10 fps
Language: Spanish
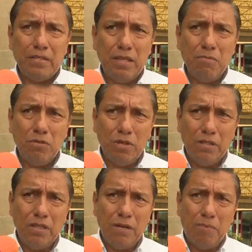estamos
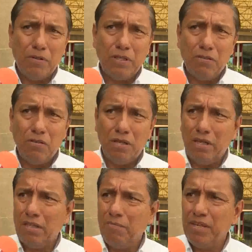ahorita en el proceso de
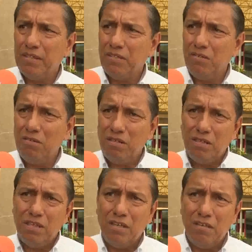dictaminación
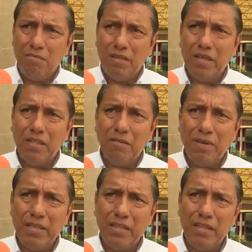e
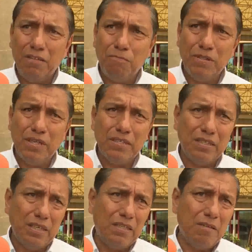inmediatamente después de que
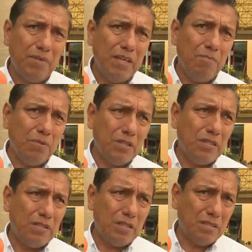se dictamina,
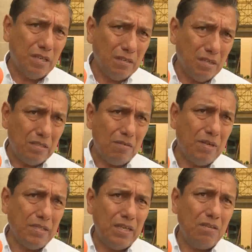pues se,
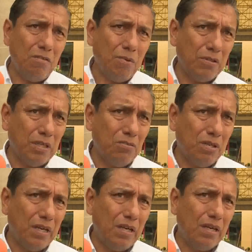va siguiendo el proceso
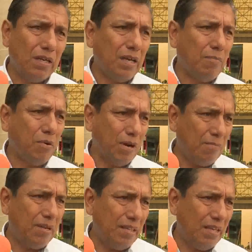que, el
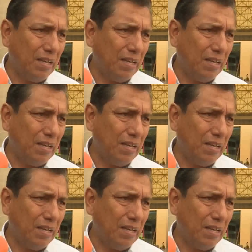programa indica.